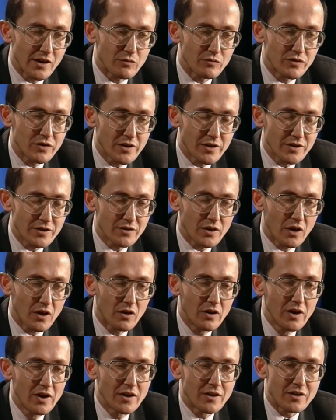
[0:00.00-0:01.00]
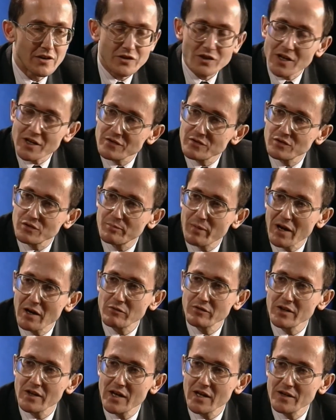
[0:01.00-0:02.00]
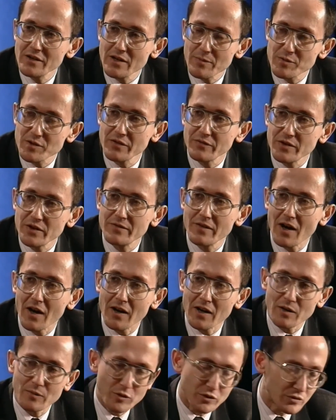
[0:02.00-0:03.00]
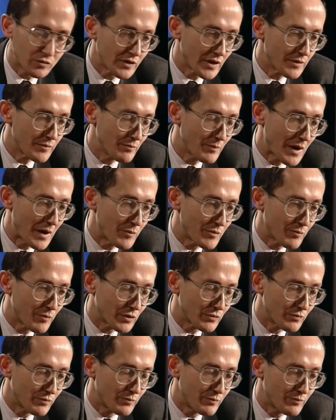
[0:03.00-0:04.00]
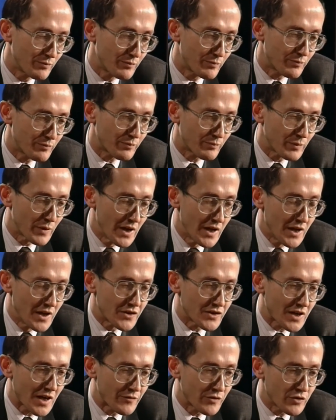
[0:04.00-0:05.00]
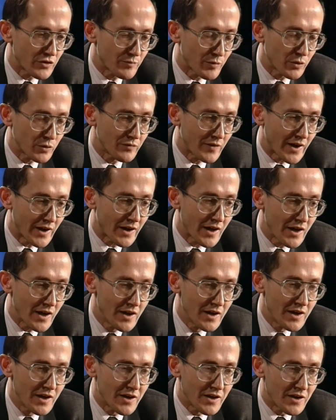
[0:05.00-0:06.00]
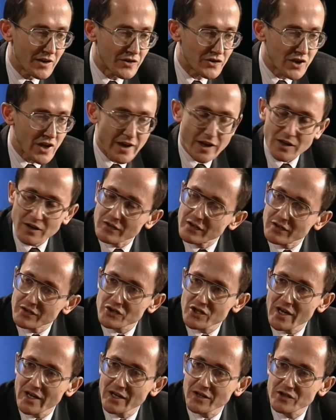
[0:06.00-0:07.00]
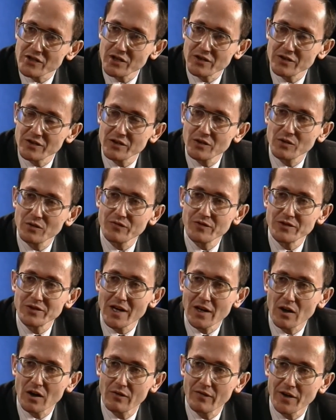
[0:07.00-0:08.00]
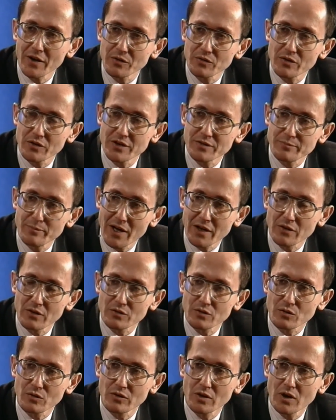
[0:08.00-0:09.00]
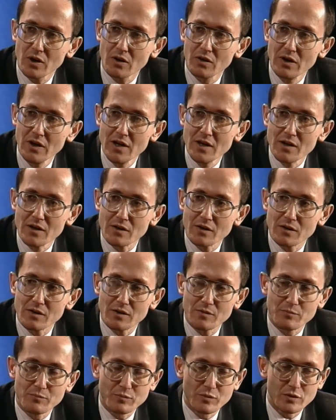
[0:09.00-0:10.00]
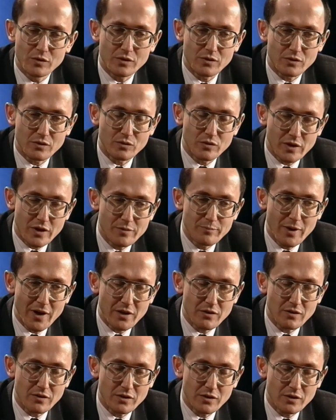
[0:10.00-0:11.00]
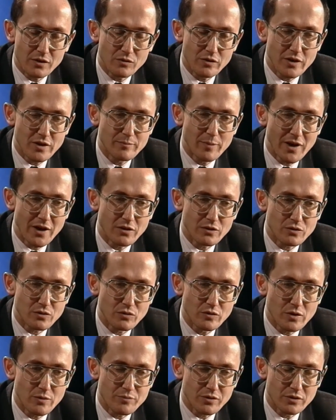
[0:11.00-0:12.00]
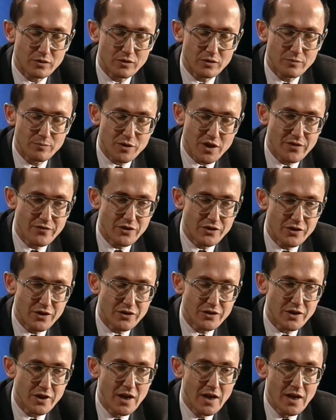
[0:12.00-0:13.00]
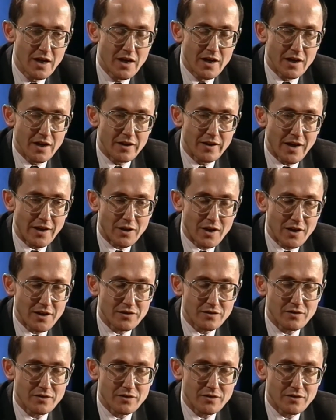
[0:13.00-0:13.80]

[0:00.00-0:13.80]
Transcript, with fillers: jest to rzecz zupełnie nieprzewidywalna, bo tutaj mamy pod, trzeba wziąć pod uwagę szereg, szereg czynników i zachowań, które jest bardzo trudno, e, które jest, bar, e, które jest bardzo trudno przewidzieć. Natomiast